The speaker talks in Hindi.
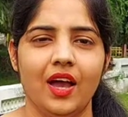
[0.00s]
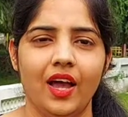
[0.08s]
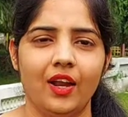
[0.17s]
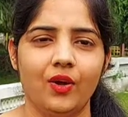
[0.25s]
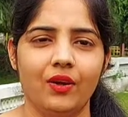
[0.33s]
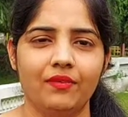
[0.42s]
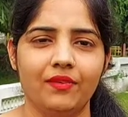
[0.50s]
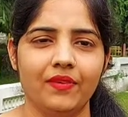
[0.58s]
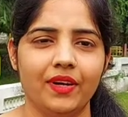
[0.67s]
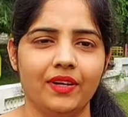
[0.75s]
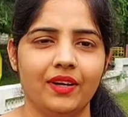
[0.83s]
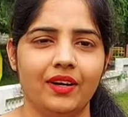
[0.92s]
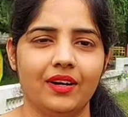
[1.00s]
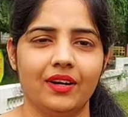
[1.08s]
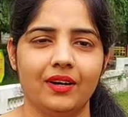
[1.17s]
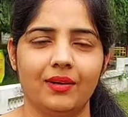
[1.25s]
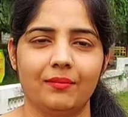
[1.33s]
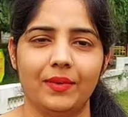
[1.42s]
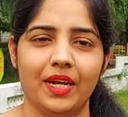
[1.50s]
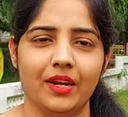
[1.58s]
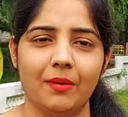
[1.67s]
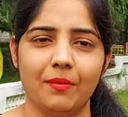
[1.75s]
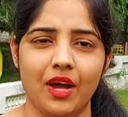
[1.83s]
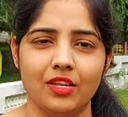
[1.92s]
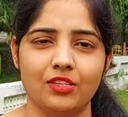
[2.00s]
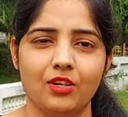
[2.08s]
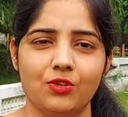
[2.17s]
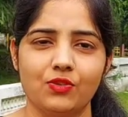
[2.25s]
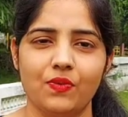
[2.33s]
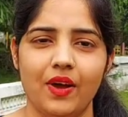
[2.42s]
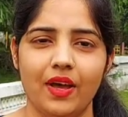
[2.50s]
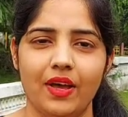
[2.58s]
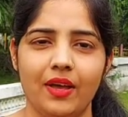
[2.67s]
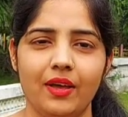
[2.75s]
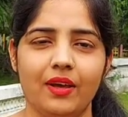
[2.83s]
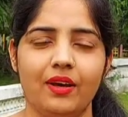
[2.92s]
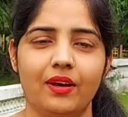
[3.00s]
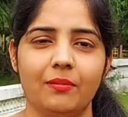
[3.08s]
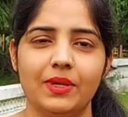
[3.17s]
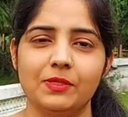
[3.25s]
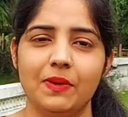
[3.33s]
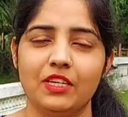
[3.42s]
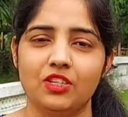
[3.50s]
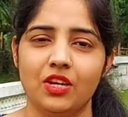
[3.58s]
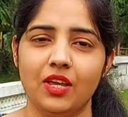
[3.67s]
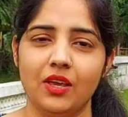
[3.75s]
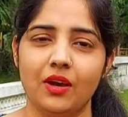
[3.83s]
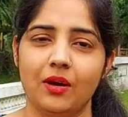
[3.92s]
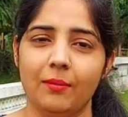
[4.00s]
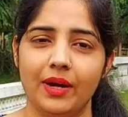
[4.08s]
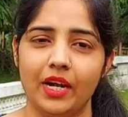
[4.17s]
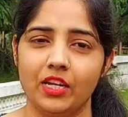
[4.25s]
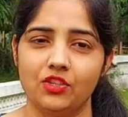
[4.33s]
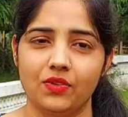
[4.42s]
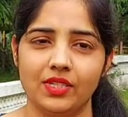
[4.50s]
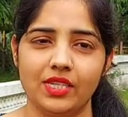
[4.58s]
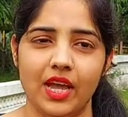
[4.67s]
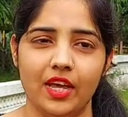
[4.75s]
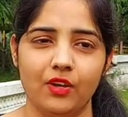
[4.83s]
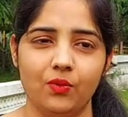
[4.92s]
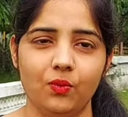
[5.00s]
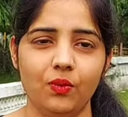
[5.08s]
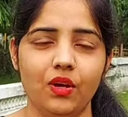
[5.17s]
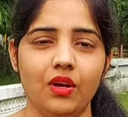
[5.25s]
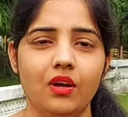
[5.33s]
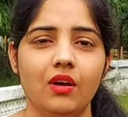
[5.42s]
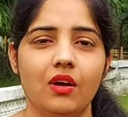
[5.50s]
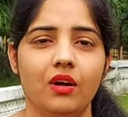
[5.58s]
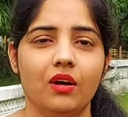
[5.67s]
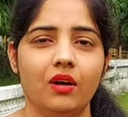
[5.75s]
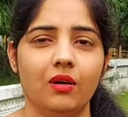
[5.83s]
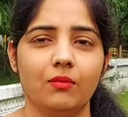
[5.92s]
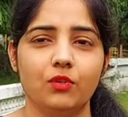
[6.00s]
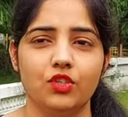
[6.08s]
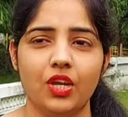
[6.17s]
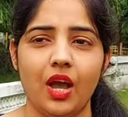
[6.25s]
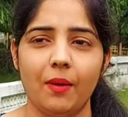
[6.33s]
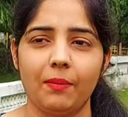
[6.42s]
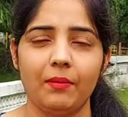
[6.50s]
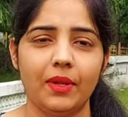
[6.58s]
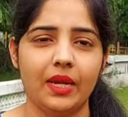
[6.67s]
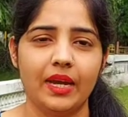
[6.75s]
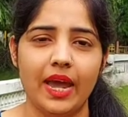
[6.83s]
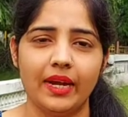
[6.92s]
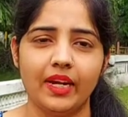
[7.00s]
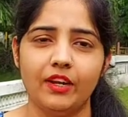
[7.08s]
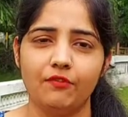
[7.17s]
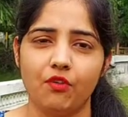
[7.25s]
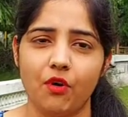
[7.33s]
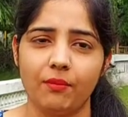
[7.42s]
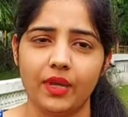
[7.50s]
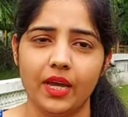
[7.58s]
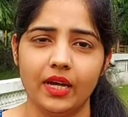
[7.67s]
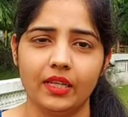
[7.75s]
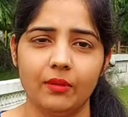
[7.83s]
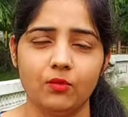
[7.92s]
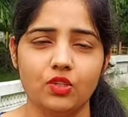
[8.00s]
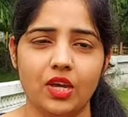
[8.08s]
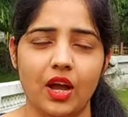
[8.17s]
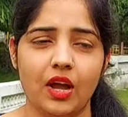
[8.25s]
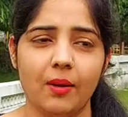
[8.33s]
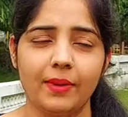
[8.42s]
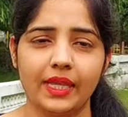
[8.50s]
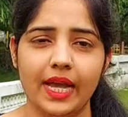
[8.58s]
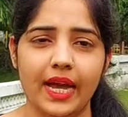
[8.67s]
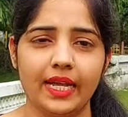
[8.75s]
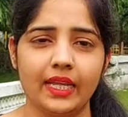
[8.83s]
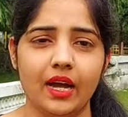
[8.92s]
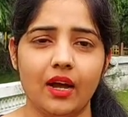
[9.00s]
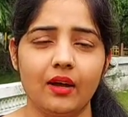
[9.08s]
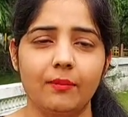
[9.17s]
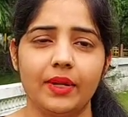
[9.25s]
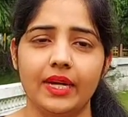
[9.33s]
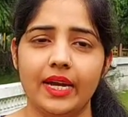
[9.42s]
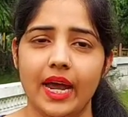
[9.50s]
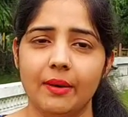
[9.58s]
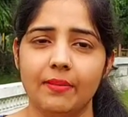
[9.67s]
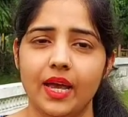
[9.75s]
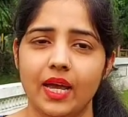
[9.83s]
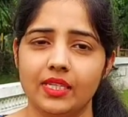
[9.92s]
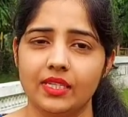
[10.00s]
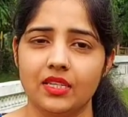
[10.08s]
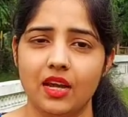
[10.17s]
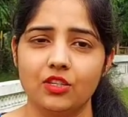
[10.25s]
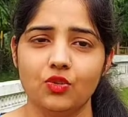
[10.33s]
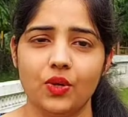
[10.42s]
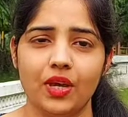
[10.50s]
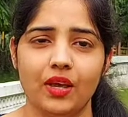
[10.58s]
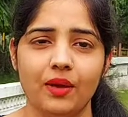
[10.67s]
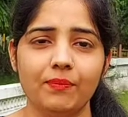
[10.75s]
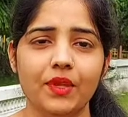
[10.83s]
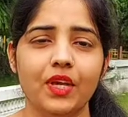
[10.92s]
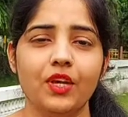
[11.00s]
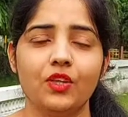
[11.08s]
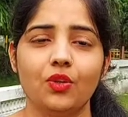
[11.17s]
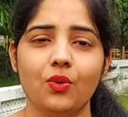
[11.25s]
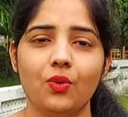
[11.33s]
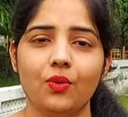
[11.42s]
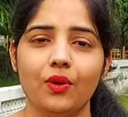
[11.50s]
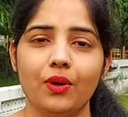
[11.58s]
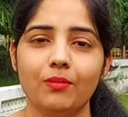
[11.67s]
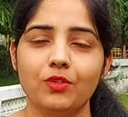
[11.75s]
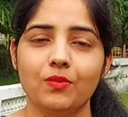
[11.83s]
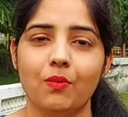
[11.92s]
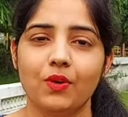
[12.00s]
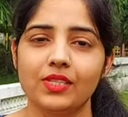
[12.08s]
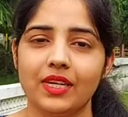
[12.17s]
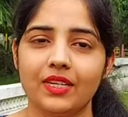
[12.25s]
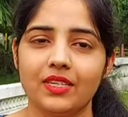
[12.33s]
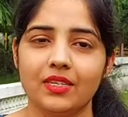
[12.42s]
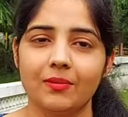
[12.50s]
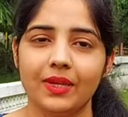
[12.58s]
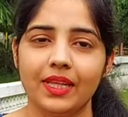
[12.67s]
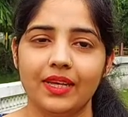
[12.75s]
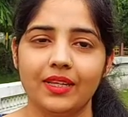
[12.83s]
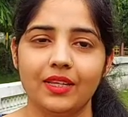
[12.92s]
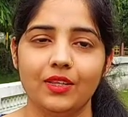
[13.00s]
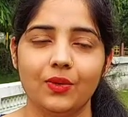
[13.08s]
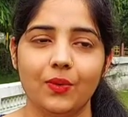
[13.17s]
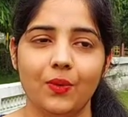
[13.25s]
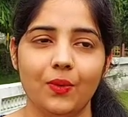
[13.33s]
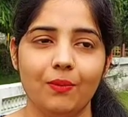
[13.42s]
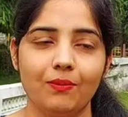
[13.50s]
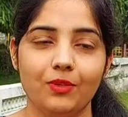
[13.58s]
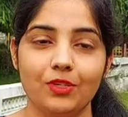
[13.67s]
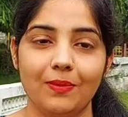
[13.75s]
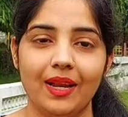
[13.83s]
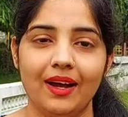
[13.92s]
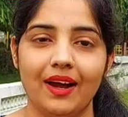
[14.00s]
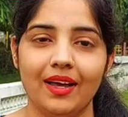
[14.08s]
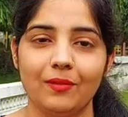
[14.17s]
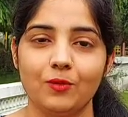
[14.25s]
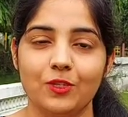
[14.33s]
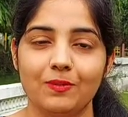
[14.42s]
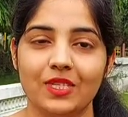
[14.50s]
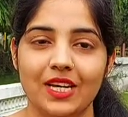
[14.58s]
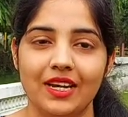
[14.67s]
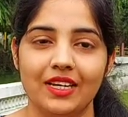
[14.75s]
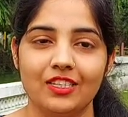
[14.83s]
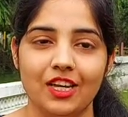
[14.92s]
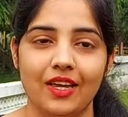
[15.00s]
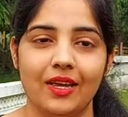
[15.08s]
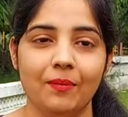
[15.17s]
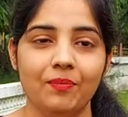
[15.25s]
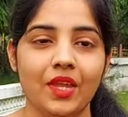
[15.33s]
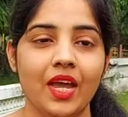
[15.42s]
हेलो एवरीवन uh, मेरा नाम काजल कुशवाहा है uh, मैं स्पेशली uh, मंडलेश्वर से आई हूँ आ, मुझे यहाँ पे मेरे डैड ने इन्फॉर्म किया था मुझे यहाँ का बताया था मेरे डैड भी यहाँ से जा चुके हैं तो उन्होंने मुझे बहुत सारी चीज़ें बताई थी तो मुझे भी लगा कि मुझे भी जाना चाहिए